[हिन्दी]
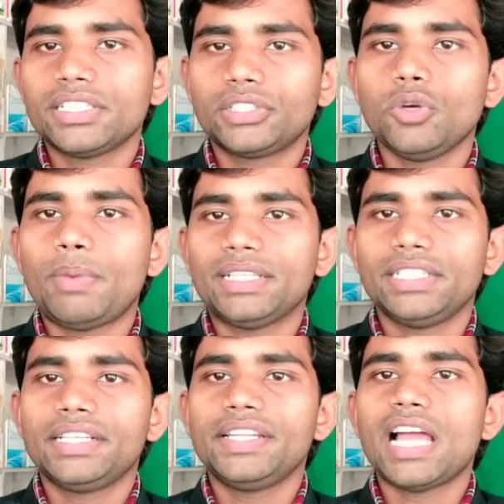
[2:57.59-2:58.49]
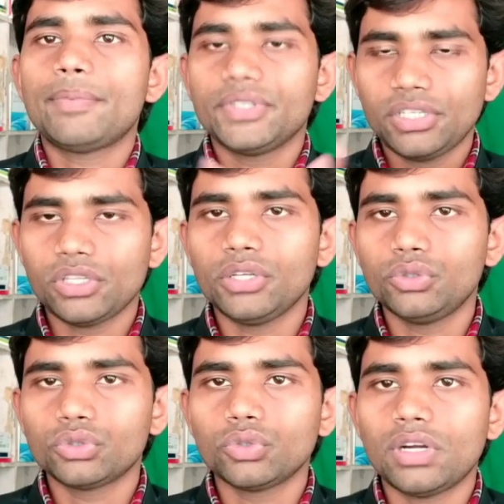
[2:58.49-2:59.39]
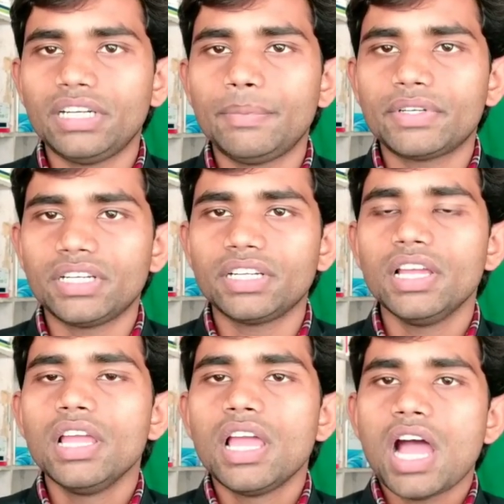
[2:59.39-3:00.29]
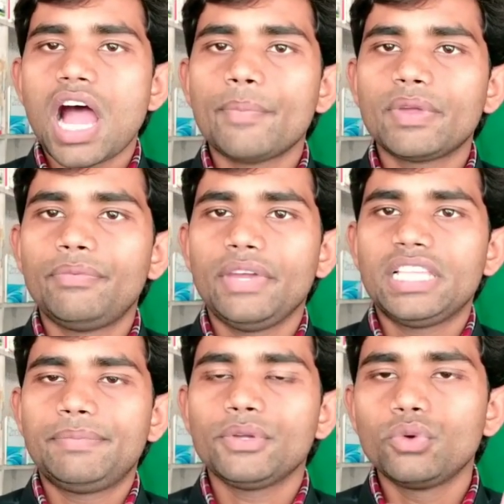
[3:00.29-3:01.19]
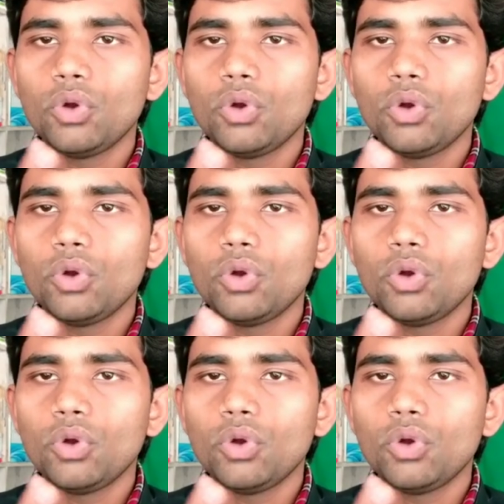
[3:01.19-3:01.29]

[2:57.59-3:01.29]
सकते हो पाचन क्रिया आपकी सही रहेगी दोस्तों हंड्रेड परसेंट आपके फेस पे ग्लो